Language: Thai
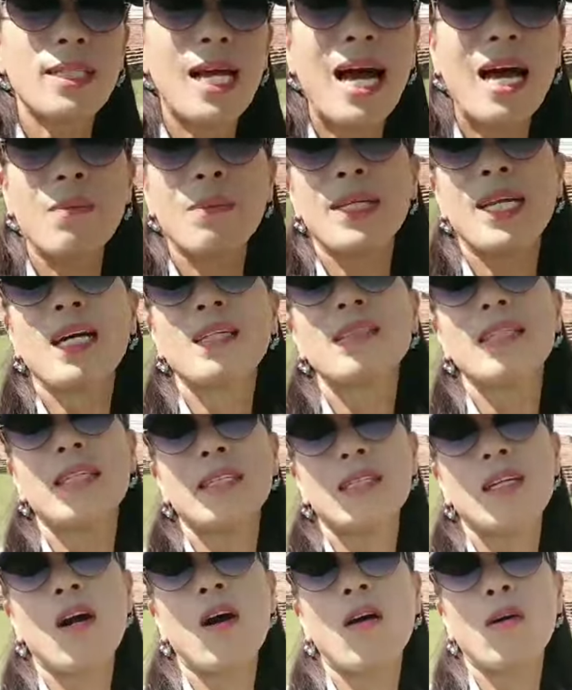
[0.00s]
ฐานประทักษิณ
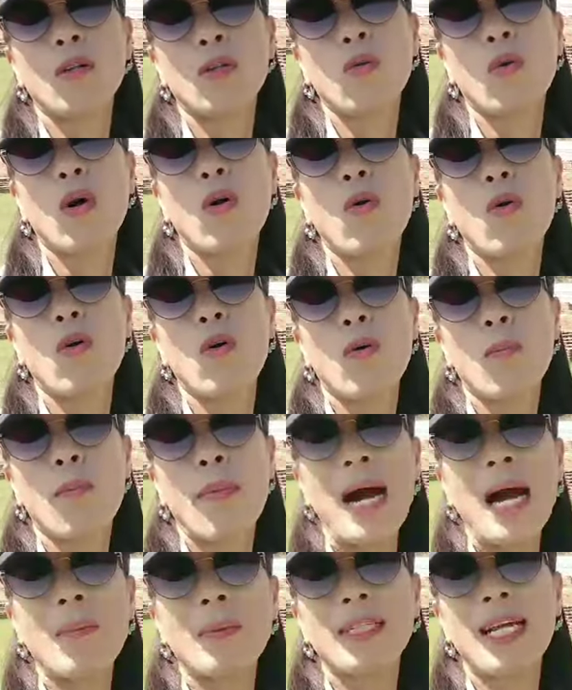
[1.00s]
ของตัวองค์
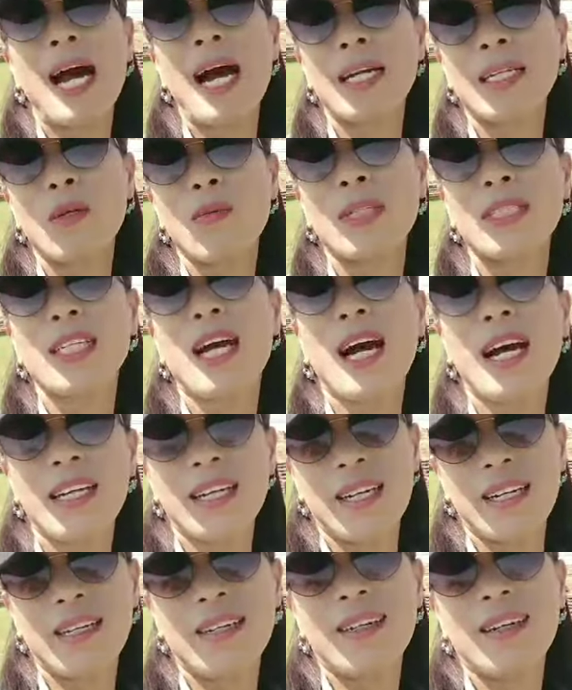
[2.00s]
ปางประธานที่วัดชัย
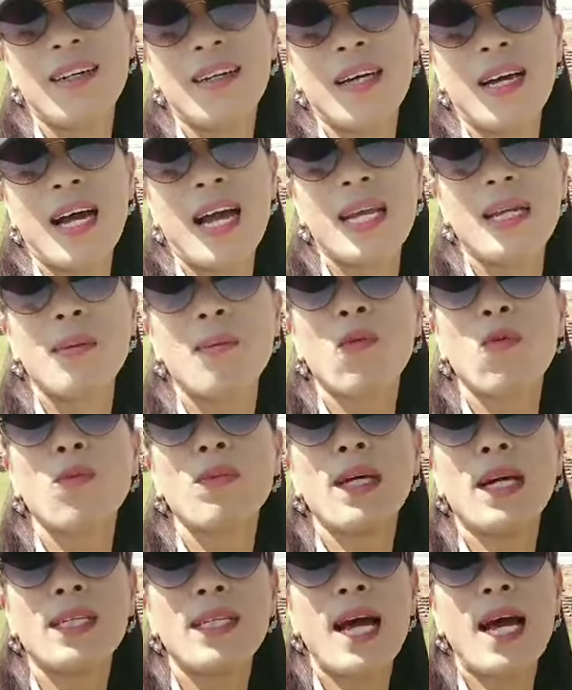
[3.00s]
อะไอมุม
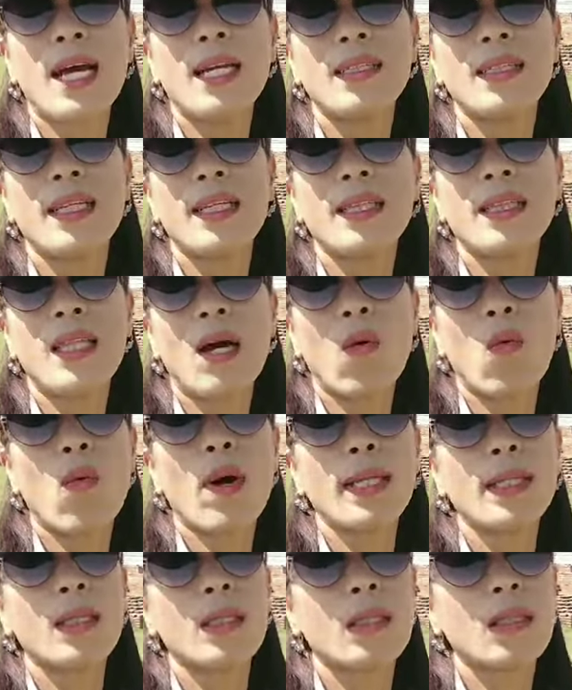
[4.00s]
ทางด้านทิศตะ
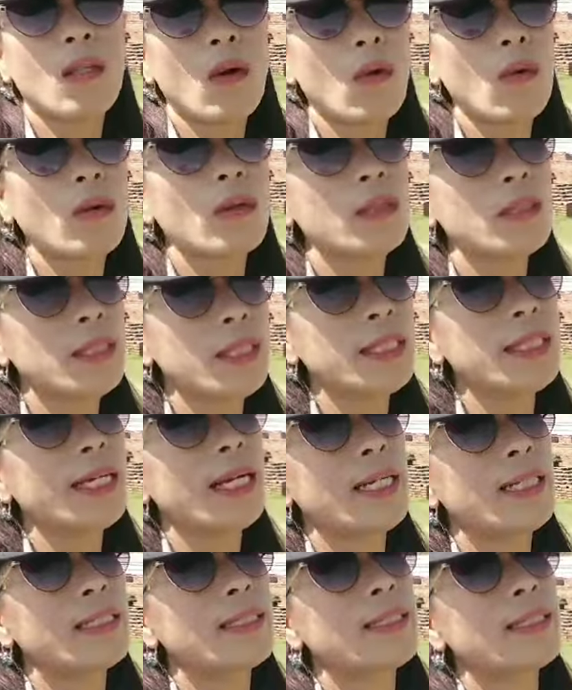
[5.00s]
วันตกเฉีย
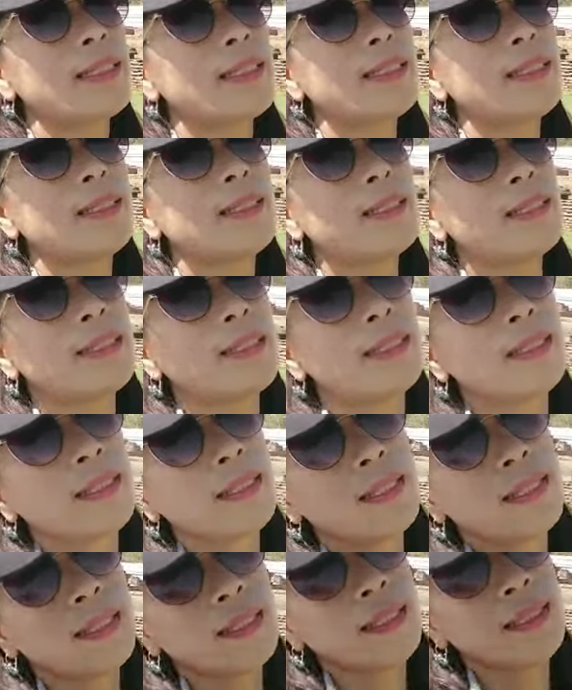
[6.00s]
ง
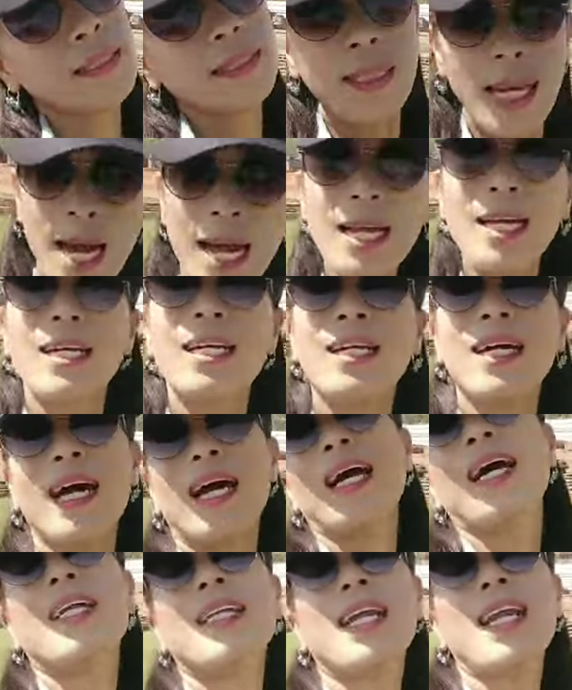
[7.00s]
เหนือ
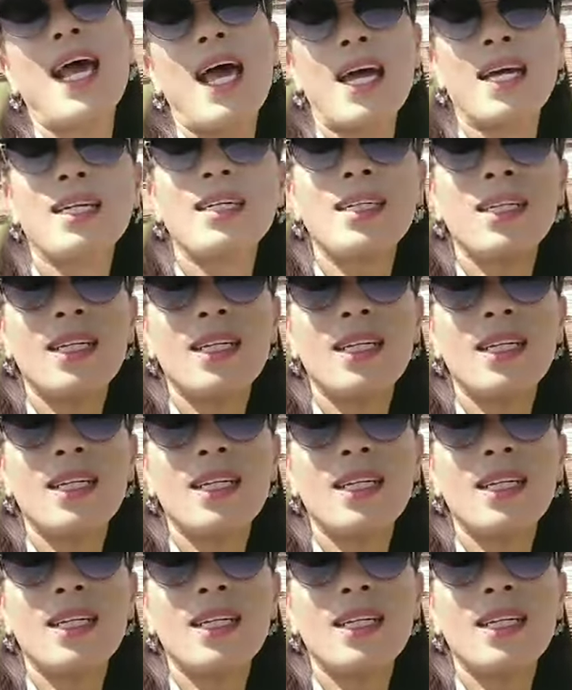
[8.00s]
อ่า นั่นแหละ